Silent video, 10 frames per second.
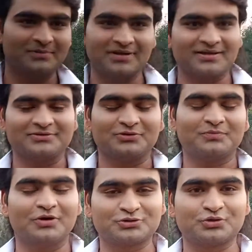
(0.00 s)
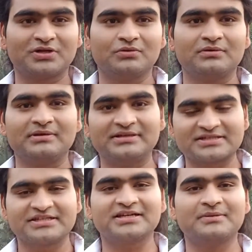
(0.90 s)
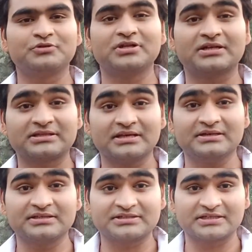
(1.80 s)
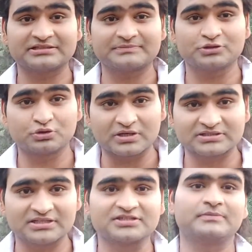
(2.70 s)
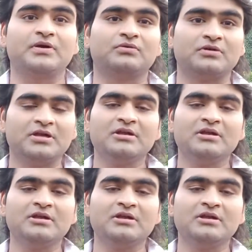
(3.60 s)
मैं तो बहुत छोटा हूँ इंडस्ट्री का मुझे लगता है कि इंडस्ट्री का सबसे छोटा सदस्य मैं हूँ